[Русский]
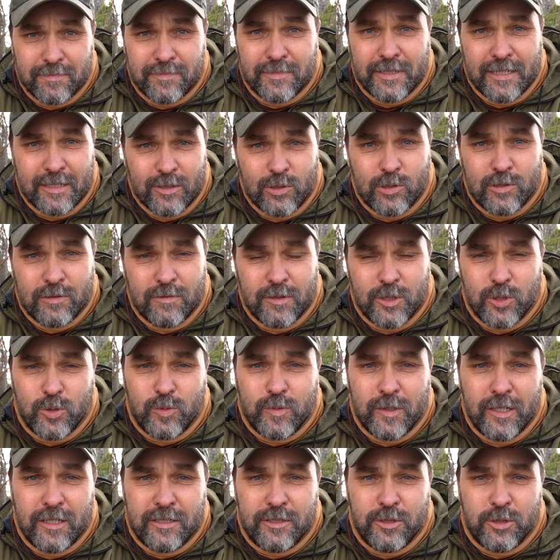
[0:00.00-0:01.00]
Я руковожу
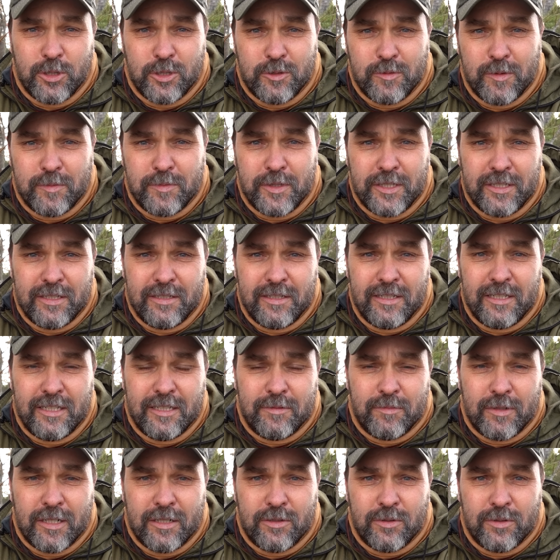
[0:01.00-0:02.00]
молодежным
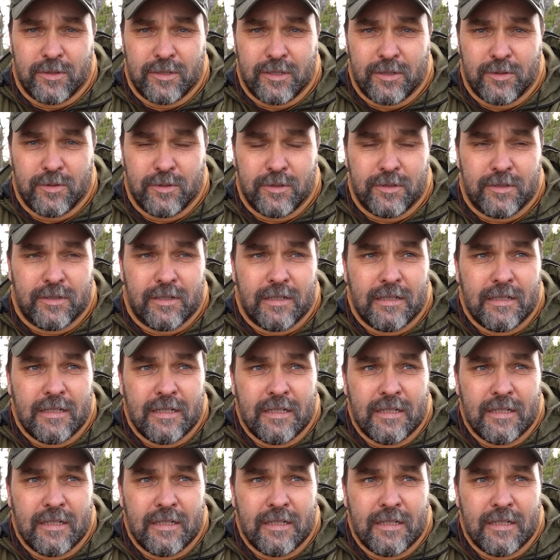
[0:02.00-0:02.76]
объединением, которое ходит